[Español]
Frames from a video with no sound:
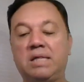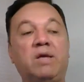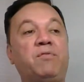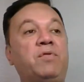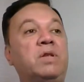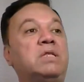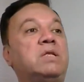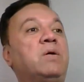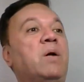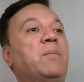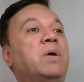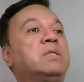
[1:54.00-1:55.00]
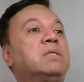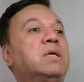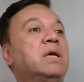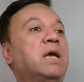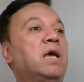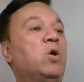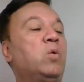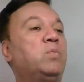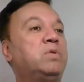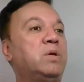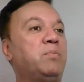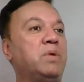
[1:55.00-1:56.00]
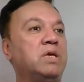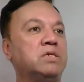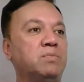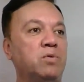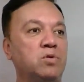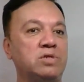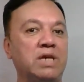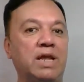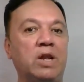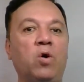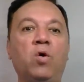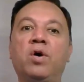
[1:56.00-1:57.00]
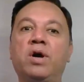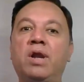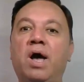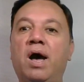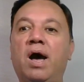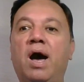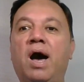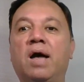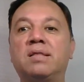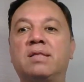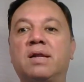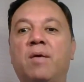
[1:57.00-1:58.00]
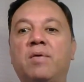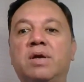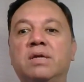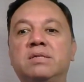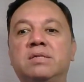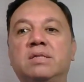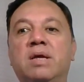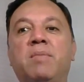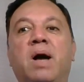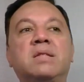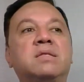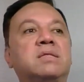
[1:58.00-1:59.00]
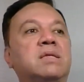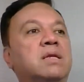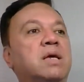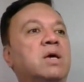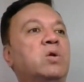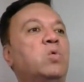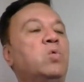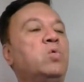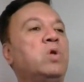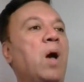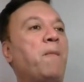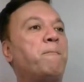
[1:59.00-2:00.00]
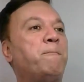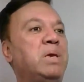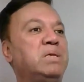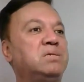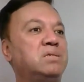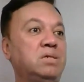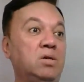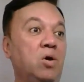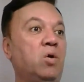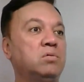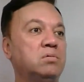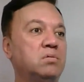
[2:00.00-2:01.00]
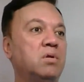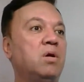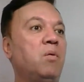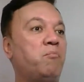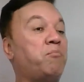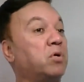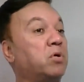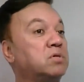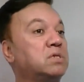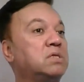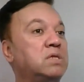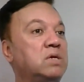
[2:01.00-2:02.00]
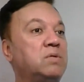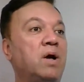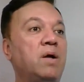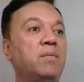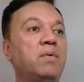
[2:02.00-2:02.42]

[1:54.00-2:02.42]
Definitivamente el optimismo se logra a través de mantener una visión positiva